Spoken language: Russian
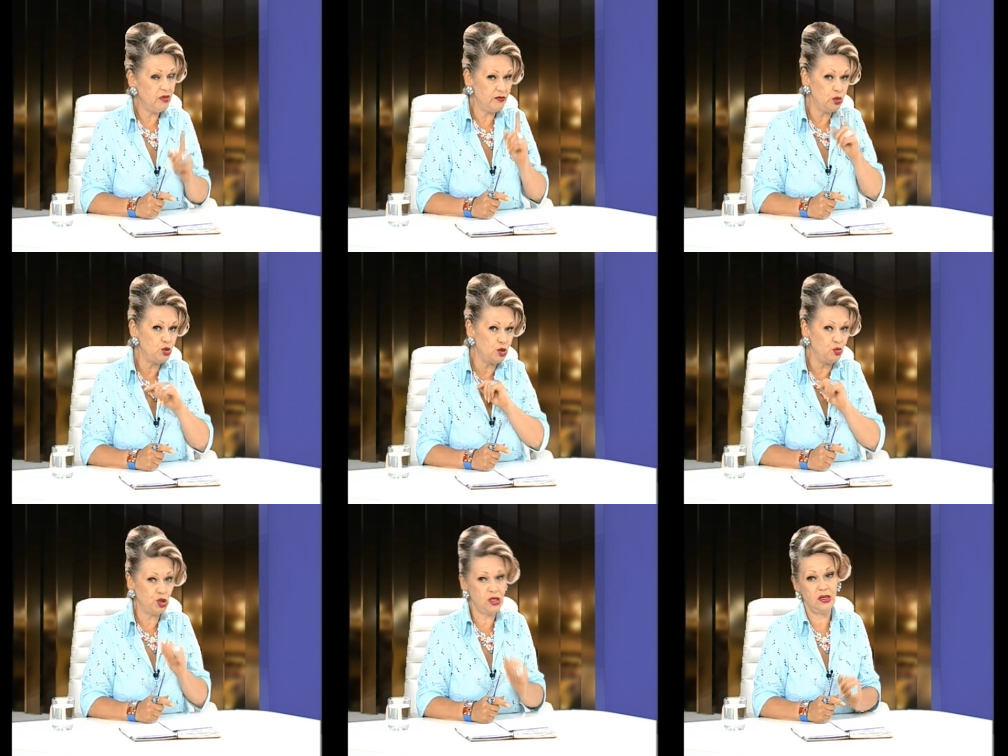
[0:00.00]
вы уже
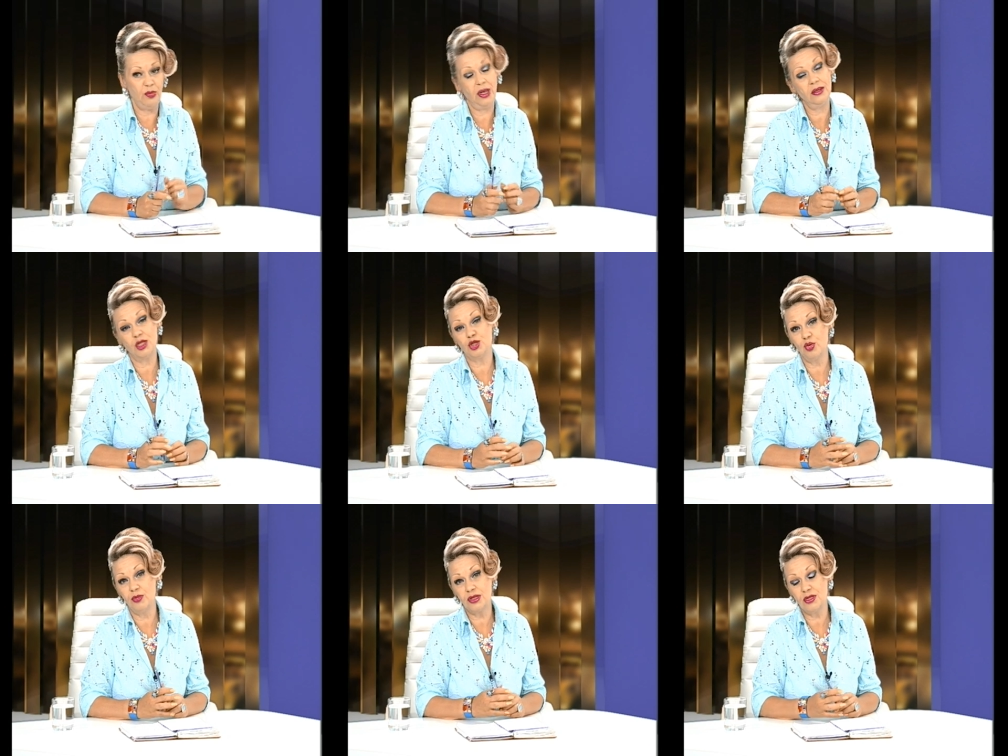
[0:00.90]
можете набирать наш
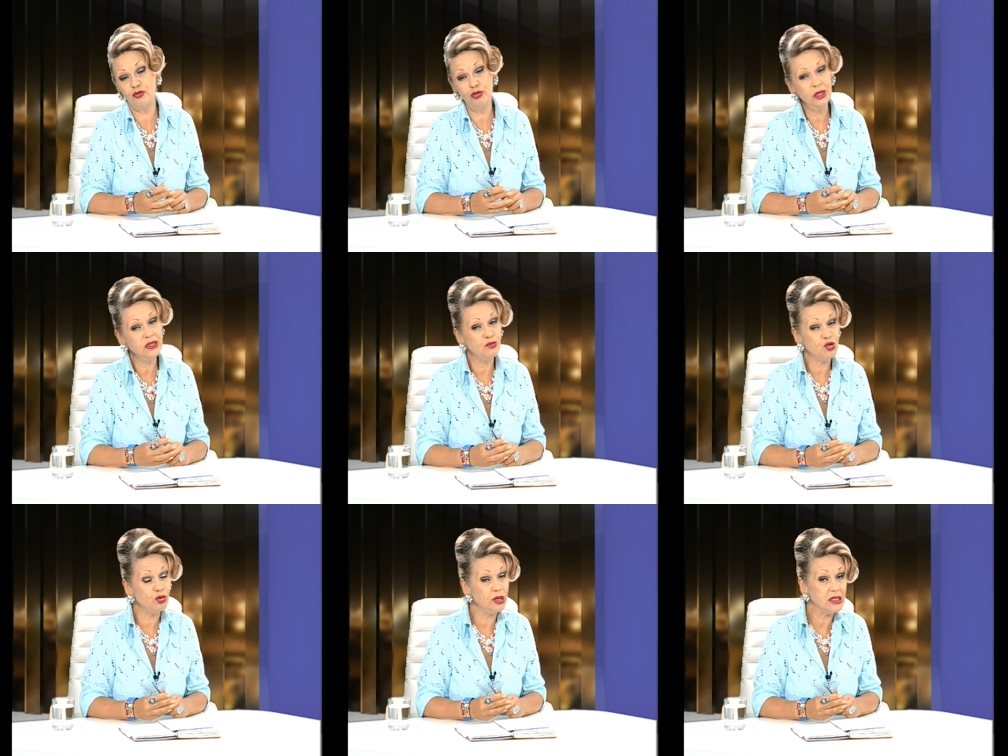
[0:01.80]
номер телефона
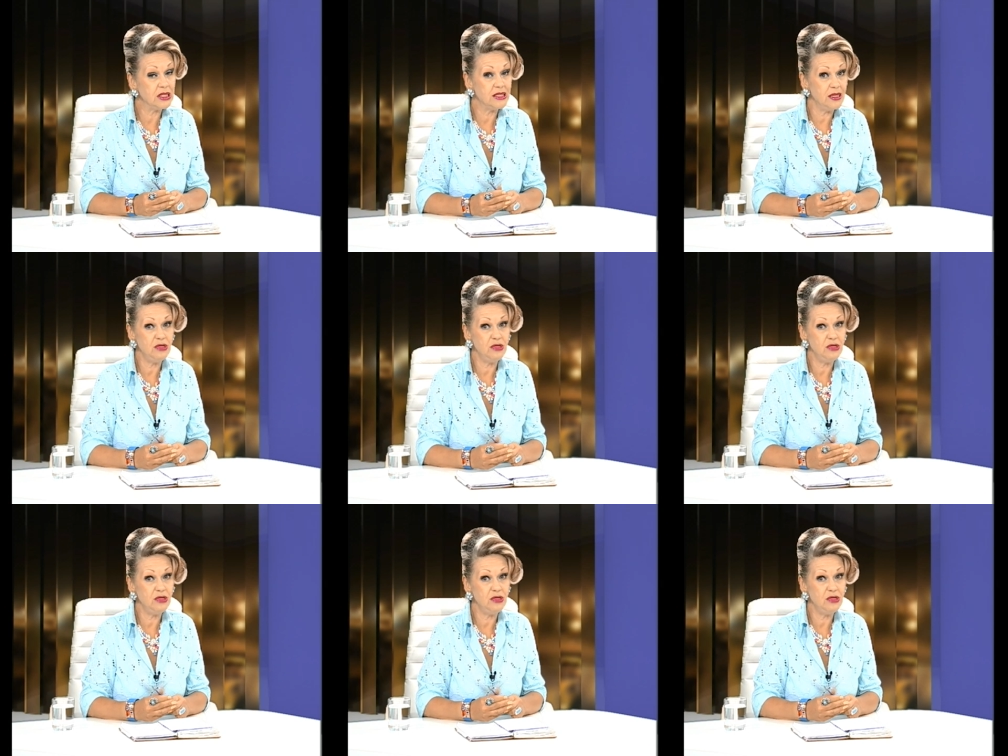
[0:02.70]
737